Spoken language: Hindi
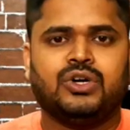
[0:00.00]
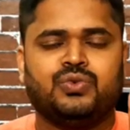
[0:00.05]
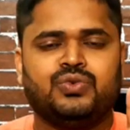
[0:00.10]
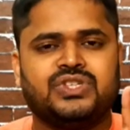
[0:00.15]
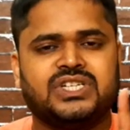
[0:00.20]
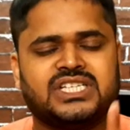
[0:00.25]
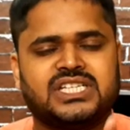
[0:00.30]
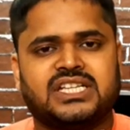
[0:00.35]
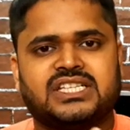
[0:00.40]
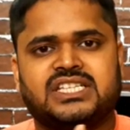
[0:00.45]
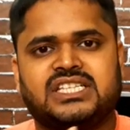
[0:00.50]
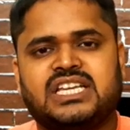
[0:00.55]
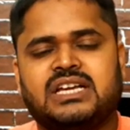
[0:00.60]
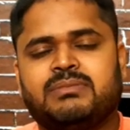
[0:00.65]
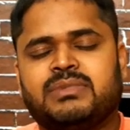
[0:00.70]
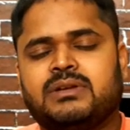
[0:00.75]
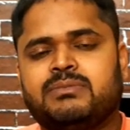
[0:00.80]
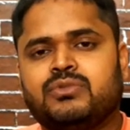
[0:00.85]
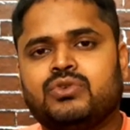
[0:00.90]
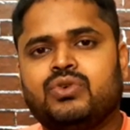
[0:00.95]
और उसी के साथ
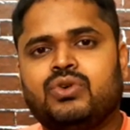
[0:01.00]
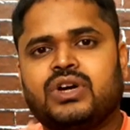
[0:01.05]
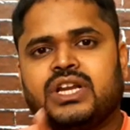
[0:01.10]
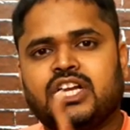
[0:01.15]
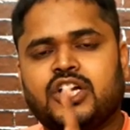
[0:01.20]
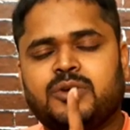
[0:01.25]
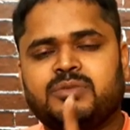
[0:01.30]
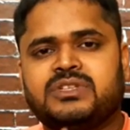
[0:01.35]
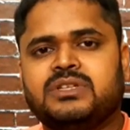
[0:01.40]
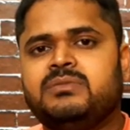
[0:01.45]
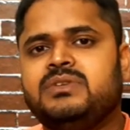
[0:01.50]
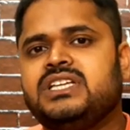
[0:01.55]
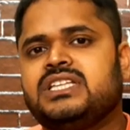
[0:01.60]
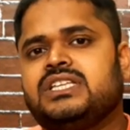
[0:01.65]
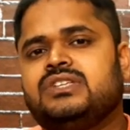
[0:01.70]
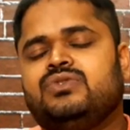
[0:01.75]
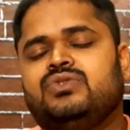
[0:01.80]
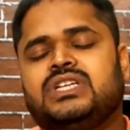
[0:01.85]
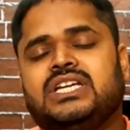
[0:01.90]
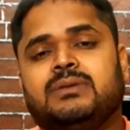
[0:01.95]
यहाँ पर आपको और एक ऑप्शन
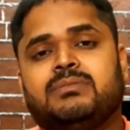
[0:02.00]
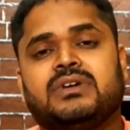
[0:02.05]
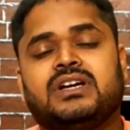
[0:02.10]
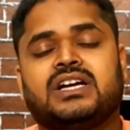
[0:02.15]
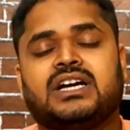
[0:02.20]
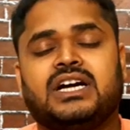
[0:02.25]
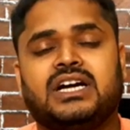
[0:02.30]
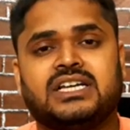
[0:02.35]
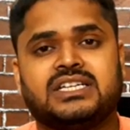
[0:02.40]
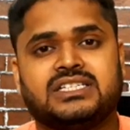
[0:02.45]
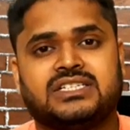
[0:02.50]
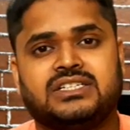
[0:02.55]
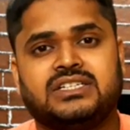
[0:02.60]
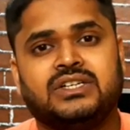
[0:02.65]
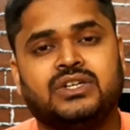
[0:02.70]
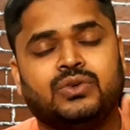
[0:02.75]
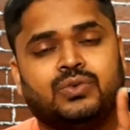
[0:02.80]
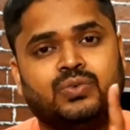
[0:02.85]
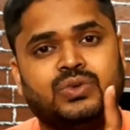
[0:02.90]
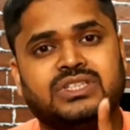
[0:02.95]
दिया था जो कि आपका
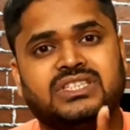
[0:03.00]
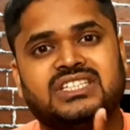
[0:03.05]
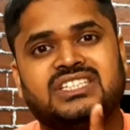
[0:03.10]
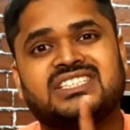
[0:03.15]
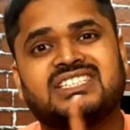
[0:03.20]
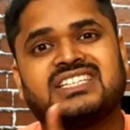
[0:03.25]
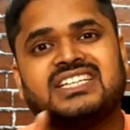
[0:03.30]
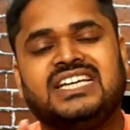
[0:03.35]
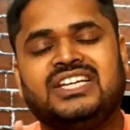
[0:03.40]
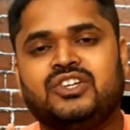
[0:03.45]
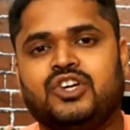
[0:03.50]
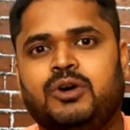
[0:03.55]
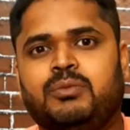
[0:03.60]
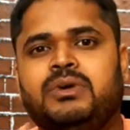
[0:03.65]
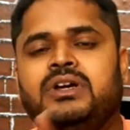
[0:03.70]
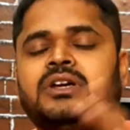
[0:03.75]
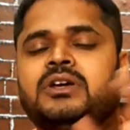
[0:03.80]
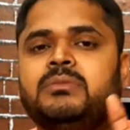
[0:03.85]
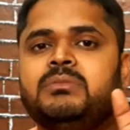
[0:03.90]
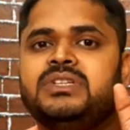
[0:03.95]
कास्ट विथ स्क्रीन
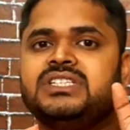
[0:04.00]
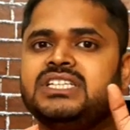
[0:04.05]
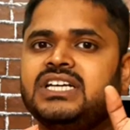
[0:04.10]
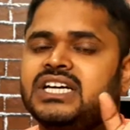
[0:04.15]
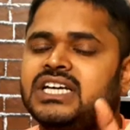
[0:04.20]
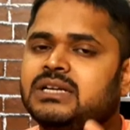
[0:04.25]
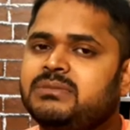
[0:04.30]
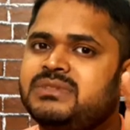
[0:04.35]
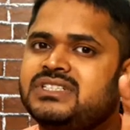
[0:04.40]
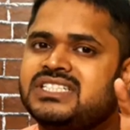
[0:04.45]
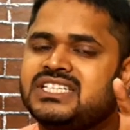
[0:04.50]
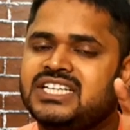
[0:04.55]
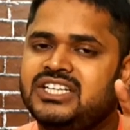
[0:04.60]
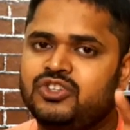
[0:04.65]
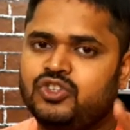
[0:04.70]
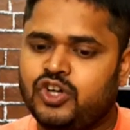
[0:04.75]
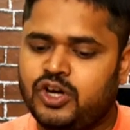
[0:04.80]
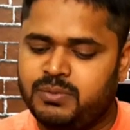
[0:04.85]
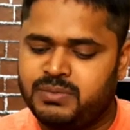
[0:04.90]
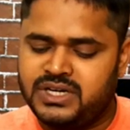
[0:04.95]
ऑफ मीन्स अगर आप
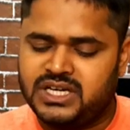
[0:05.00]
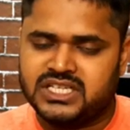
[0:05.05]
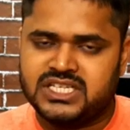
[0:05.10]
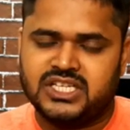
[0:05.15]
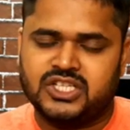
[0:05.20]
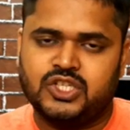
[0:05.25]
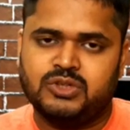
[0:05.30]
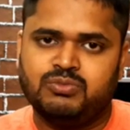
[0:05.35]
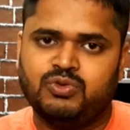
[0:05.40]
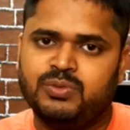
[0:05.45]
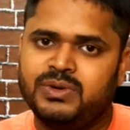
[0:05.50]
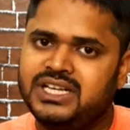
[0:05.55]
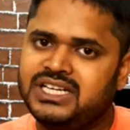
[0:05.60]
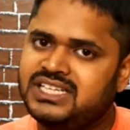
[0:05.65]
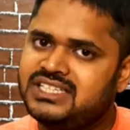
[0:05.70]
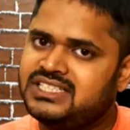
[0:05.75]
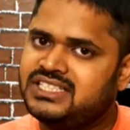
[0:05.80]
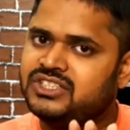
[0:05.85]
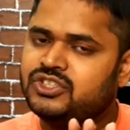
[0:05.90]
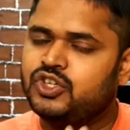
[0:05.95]
स्क्रीन को ऑफ रखना चाहते हो
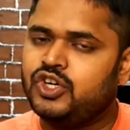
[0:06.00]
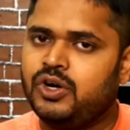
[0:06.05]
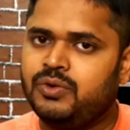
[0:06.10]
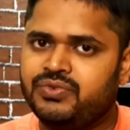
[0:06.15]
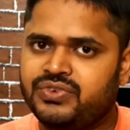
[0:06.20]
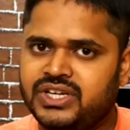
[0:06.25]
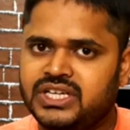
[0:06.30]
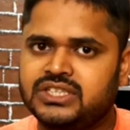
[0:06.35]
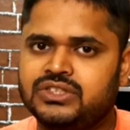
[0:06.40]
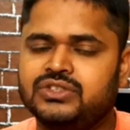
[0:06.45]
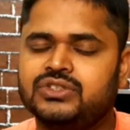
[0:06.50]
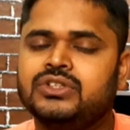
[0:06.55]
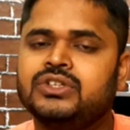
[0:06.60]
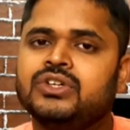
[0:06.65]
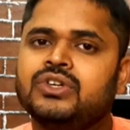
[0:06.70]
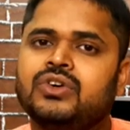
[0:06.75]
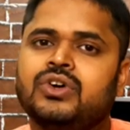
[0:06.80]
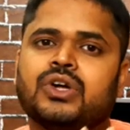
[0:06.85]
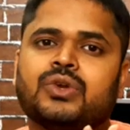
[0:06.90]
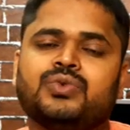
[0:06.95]
मोबाइल की स्क्रीन को ऑफ रख
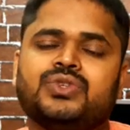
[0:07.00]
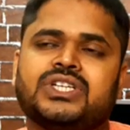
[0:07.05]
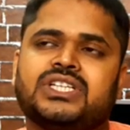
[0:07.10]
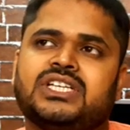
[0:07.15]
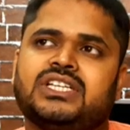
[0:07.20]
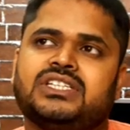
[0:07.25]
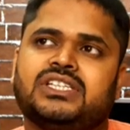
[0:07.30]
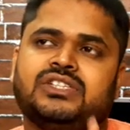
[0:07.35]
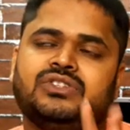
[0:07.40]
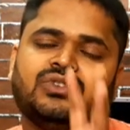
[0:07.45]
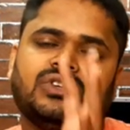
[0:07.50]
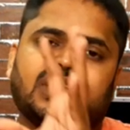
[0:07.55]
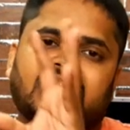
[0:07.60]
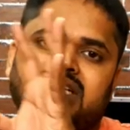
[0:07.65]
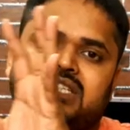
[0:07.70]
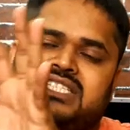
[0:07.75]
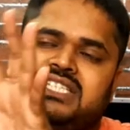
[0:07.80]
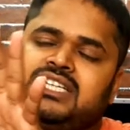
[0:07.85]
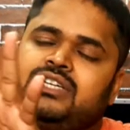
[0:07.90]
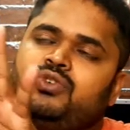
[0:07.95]
दो और उसी के साथ साथ जो
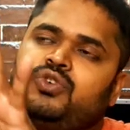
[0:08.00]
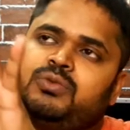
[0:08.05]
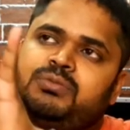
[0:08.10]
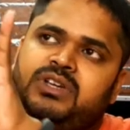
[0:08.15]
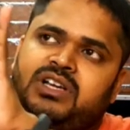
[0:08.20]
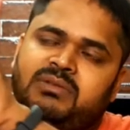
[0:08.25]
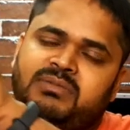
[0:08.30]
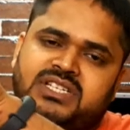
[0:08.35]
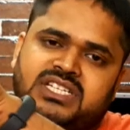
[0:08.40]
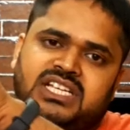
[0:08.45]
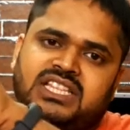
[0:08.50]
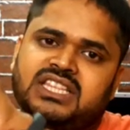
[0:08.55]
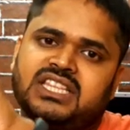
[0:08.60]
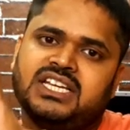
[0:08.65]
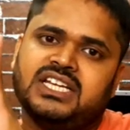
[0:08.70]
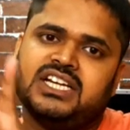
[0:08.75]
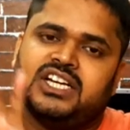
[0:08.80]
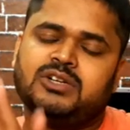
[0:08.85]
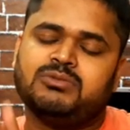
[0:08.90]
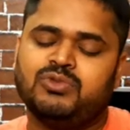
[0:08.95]
कास्टिंग है वो भी यहाँ पर
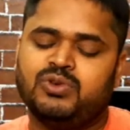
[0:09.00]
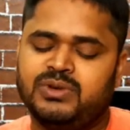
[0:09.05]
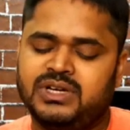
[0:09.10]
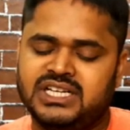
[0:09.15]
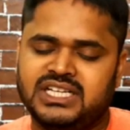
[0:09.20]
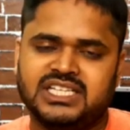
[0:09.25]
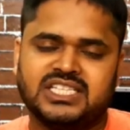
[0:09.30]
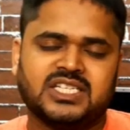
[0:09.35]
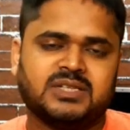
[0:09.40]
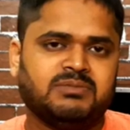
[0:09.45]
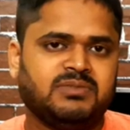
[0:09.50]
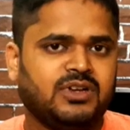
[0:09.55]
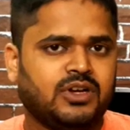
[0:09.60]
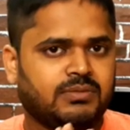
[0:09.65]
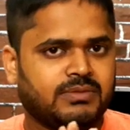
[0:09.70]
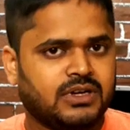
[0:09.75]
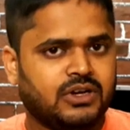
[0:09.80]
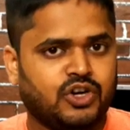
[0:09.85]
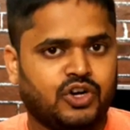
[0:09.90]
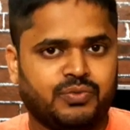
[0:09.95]
चलता रहेगा और मोबाइल की स्क्रीन
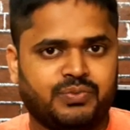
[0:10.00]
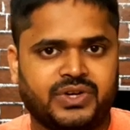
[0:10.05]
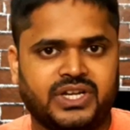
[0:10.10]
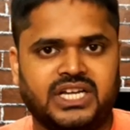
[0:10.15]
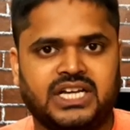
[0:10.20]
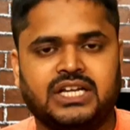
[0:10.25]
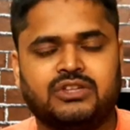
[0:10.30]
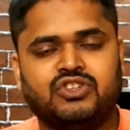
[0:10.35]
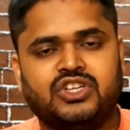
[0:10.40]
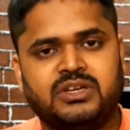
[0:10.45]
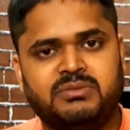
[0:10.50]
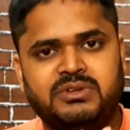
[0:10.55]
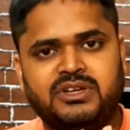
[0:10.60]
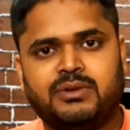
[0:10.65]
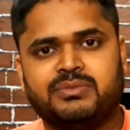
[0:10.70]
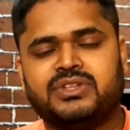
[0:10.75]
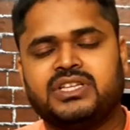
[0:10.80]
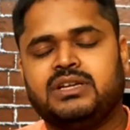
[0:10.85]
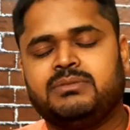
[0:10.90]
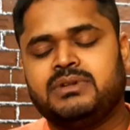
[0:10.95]
भी आपका ऑफ रहेगा तो ये
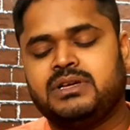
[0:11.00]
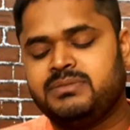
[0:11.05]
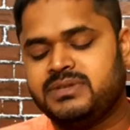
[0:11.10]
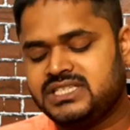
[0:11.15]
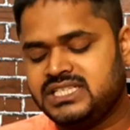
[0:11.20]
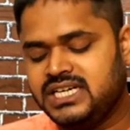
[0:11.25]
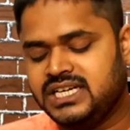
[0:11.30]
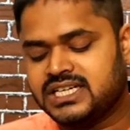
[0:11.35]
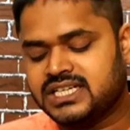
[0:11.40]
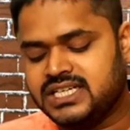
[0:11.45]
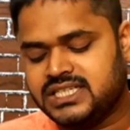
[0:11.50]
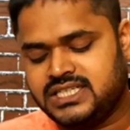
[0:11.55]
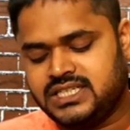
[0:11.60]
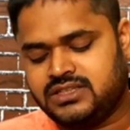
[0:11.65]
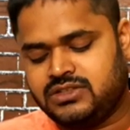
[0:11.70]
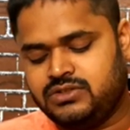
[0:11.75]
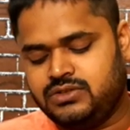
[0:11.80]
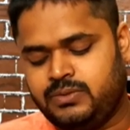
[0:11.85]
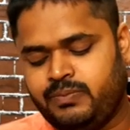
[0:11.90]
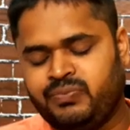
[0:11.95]
भी ऑप्शन आप यहाँ पर सिलेक्ट कर
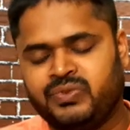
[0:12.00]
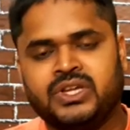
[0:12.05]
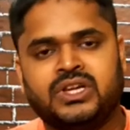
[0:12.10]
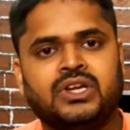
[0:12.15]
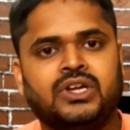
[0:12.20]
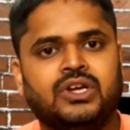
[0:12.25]
सकते हो